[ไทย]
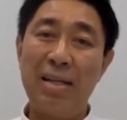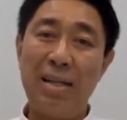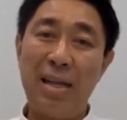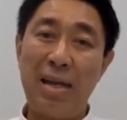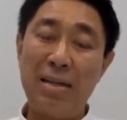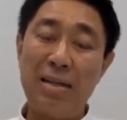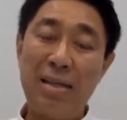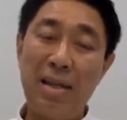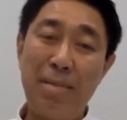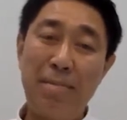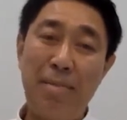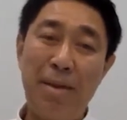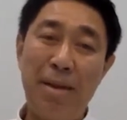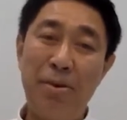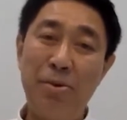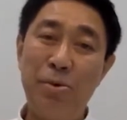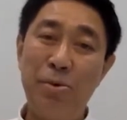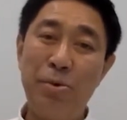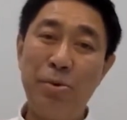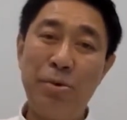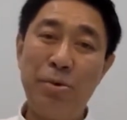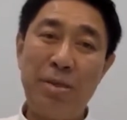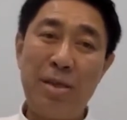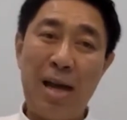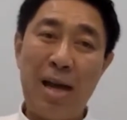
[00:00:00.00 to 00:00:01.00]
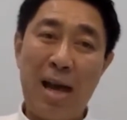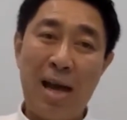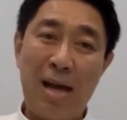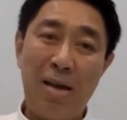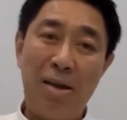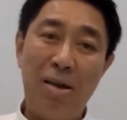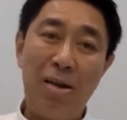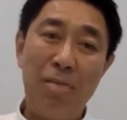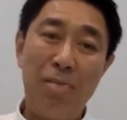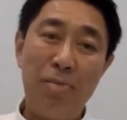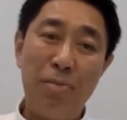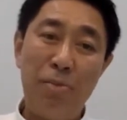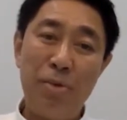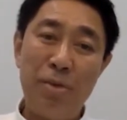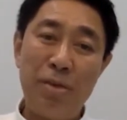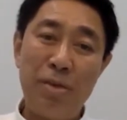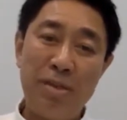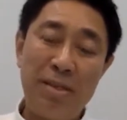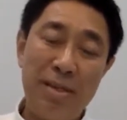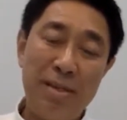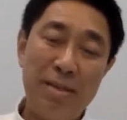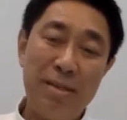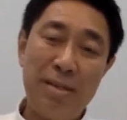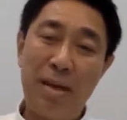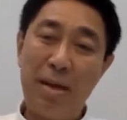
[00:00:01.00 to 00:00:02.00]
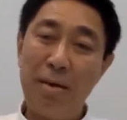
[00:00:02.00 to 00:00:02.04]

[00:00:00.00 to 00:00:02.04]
ถ้าถ้าไปดูจากข้อมูลซึ่ง